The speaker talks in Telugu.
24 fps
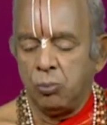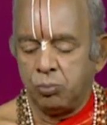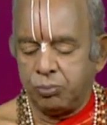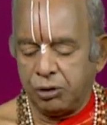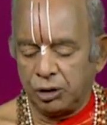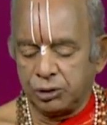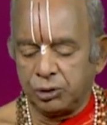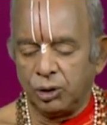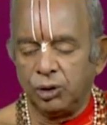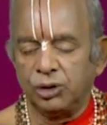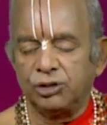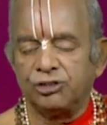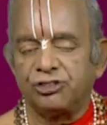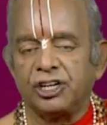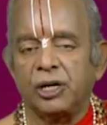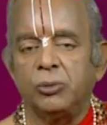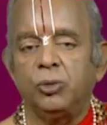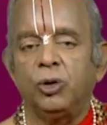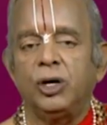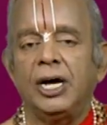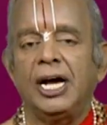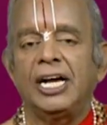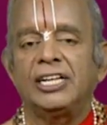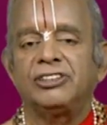
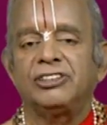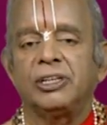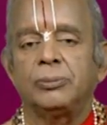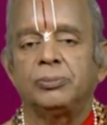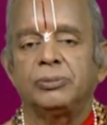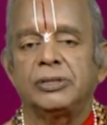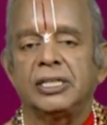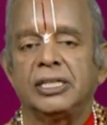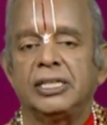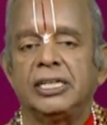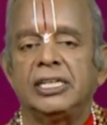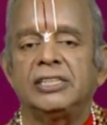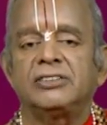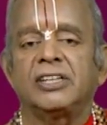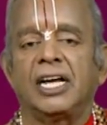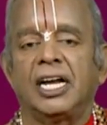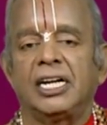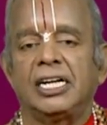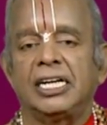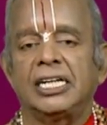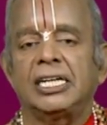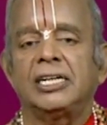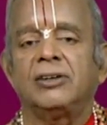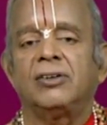పరోక్షముగా చెప్తేనే
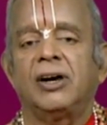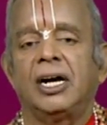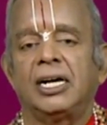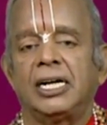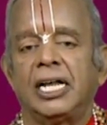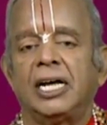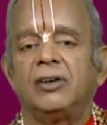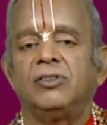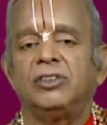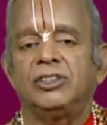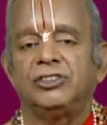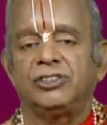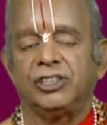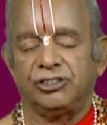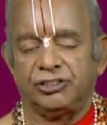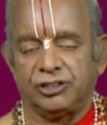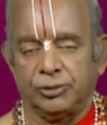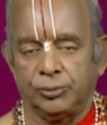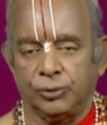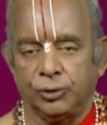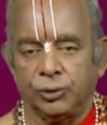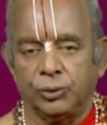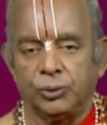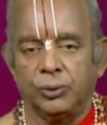వాళ్ళకి వాళ్ళ
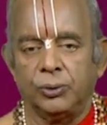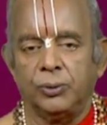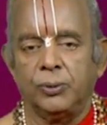విశేషము